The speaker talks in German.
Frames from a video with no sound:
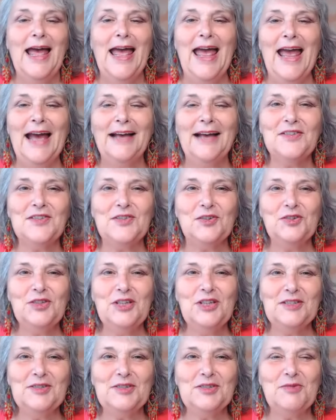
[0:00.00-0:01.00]
Herz des
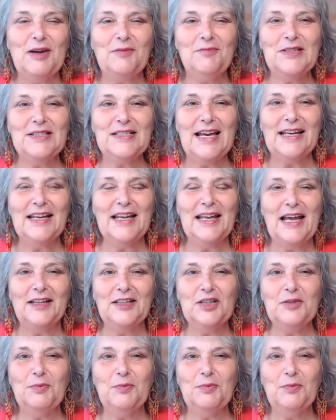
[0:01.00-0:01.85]
Kreuzius im Appenzellerland,